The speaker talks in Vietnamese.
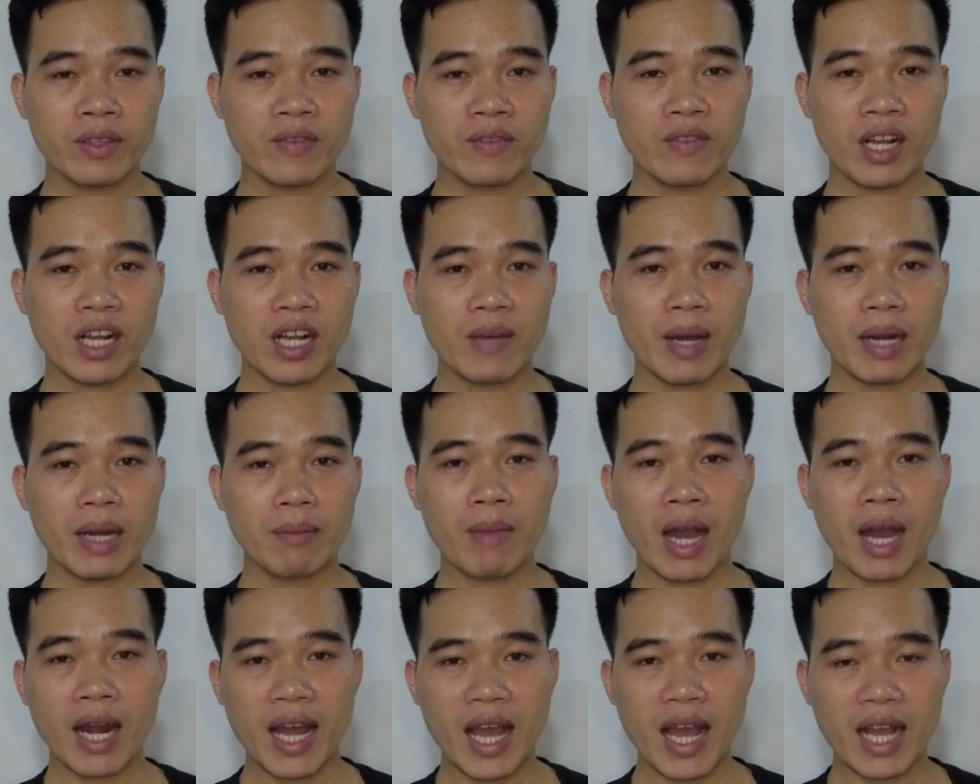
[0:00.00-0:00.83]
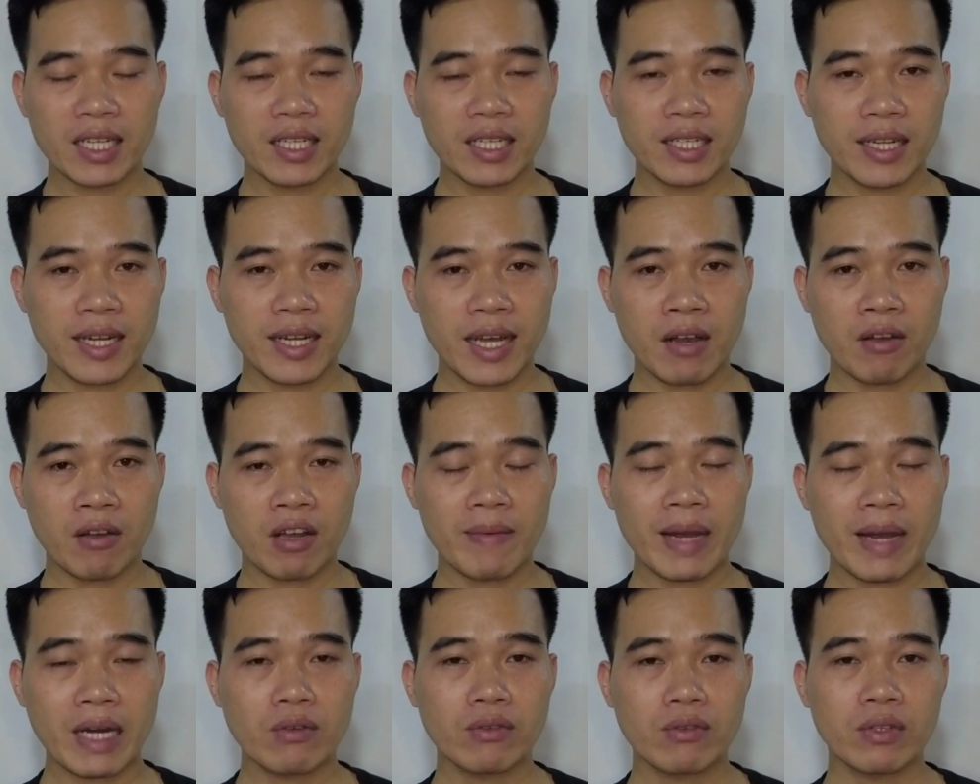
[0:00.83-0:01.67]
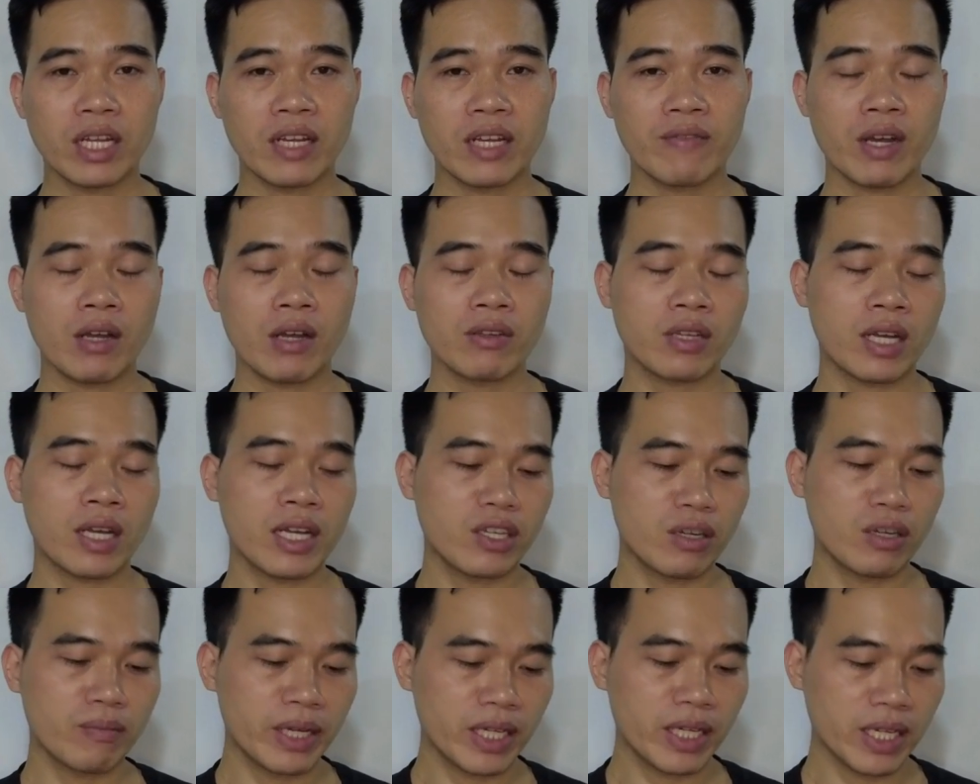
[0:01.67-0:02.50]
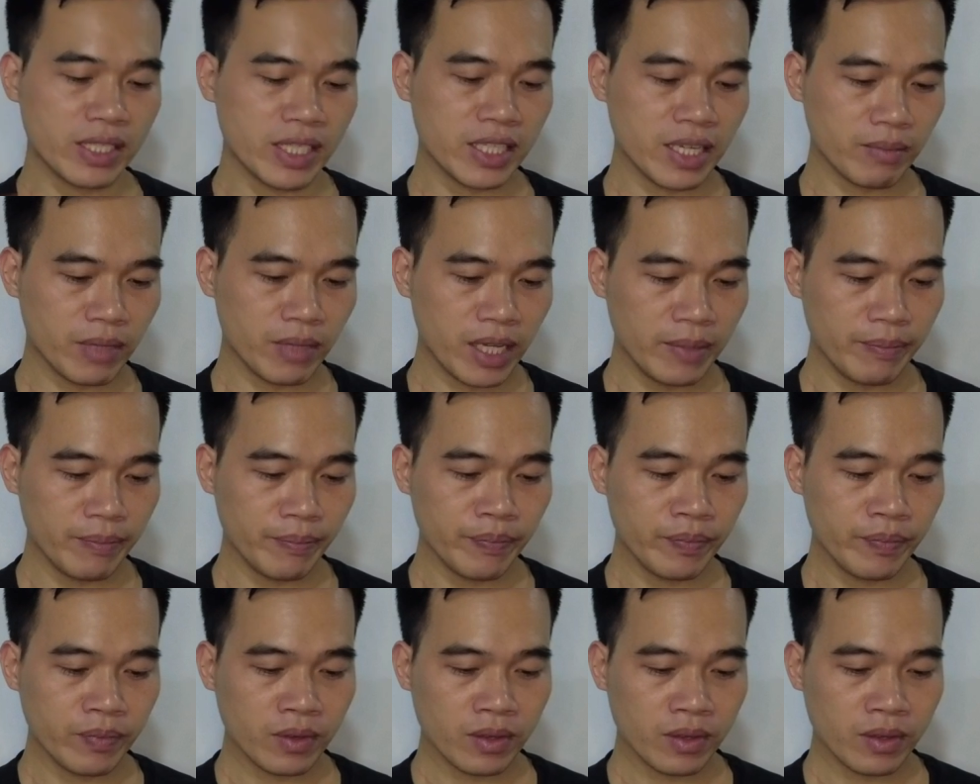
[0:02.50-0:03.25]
và các bạn bán hàng như thế nào các bạn cũng có thể vào kênh của mình để xem thêm